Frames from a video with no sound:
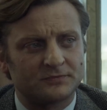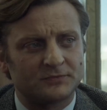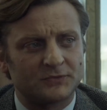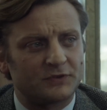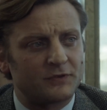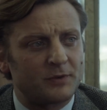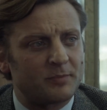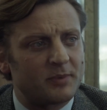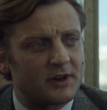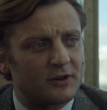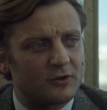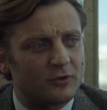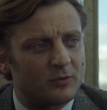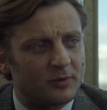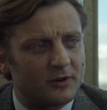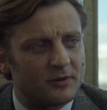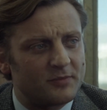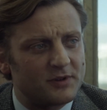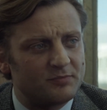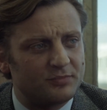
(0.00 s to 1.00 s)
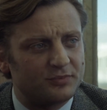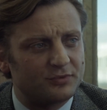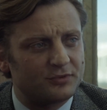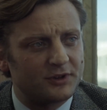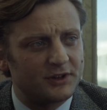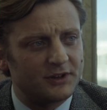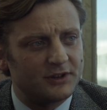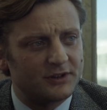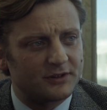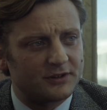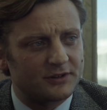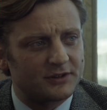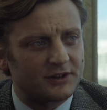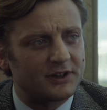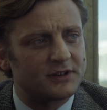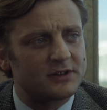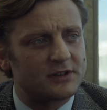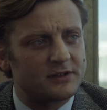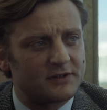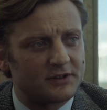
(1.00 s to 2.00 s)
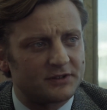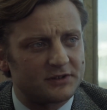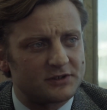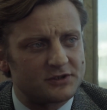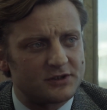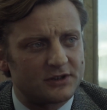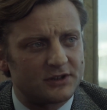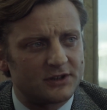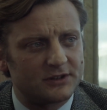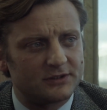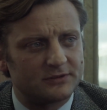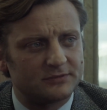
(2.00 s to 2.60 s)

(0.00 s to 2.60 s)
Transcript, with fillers: ne fais pas un compromis pourri en traitant avec ces gens-là